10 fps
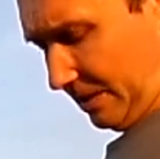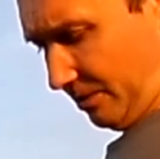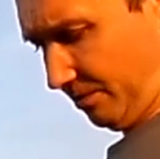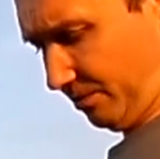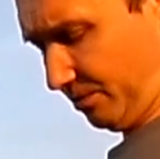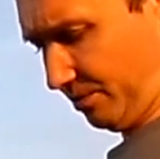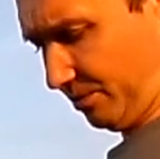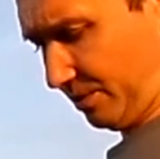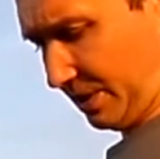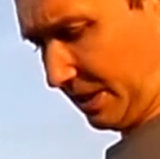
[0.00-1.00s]

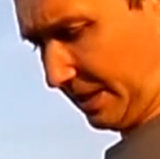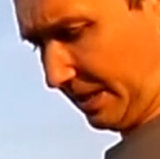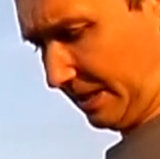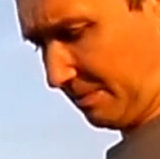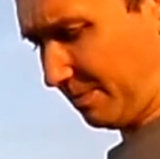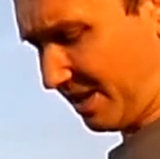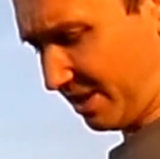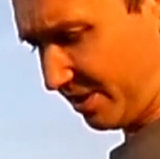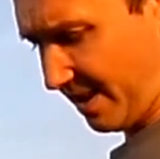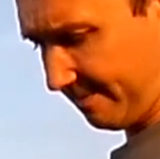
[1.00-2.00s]
Вот.
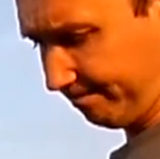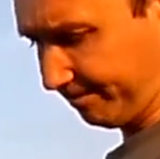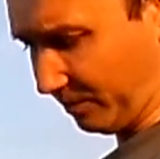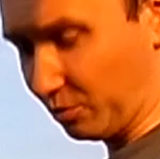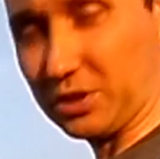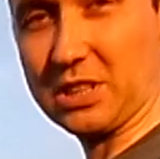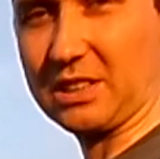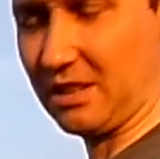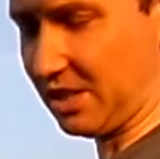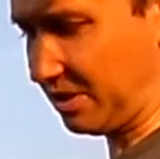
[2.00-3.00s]
Башня. Вот
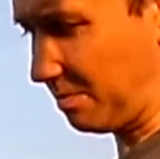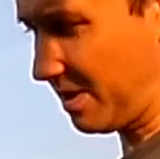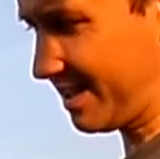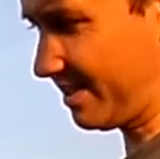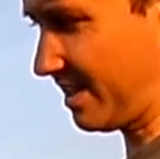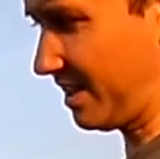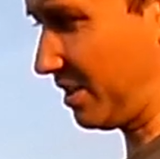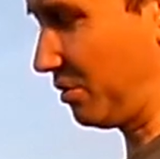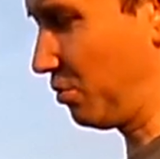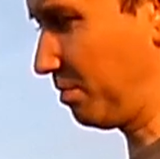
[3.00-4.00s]
это наша башня,
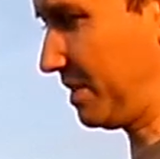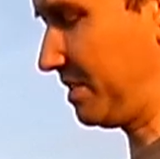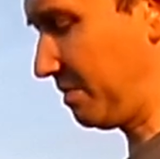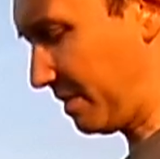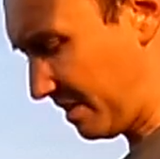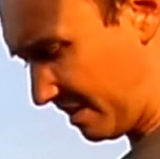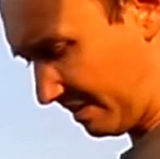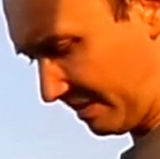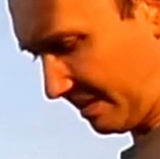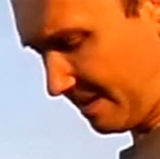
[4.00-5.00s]
это лопасти,
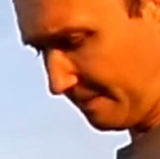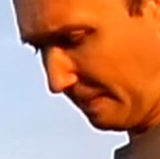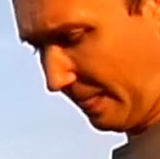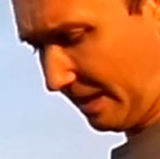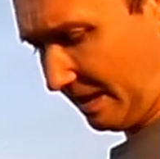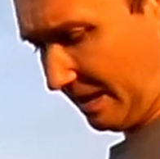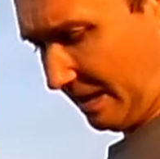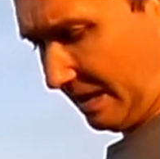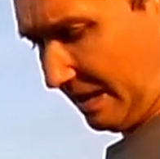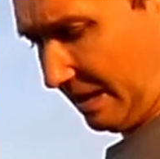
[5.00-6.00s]
понятно, да?
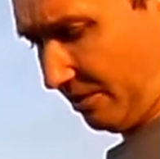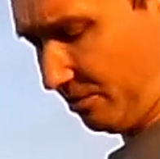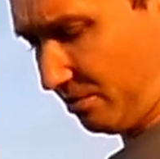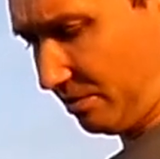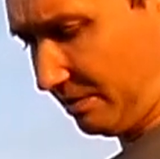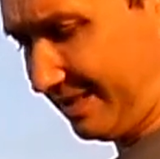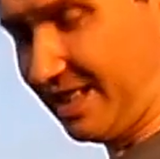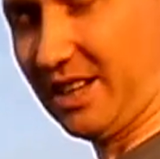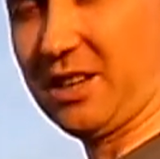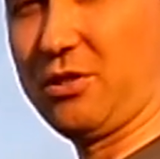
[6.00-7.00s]
О,
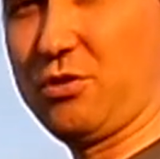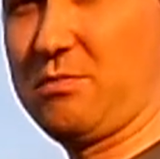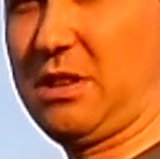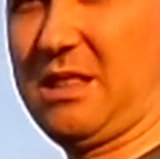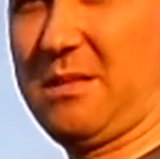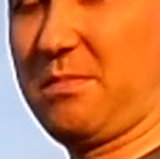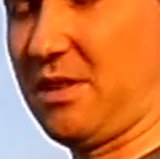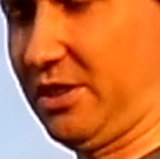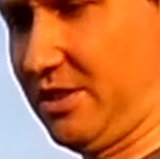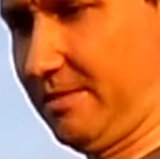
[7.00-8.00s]
не экономьте на
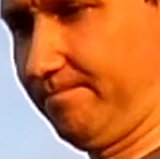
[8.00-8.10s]
башне.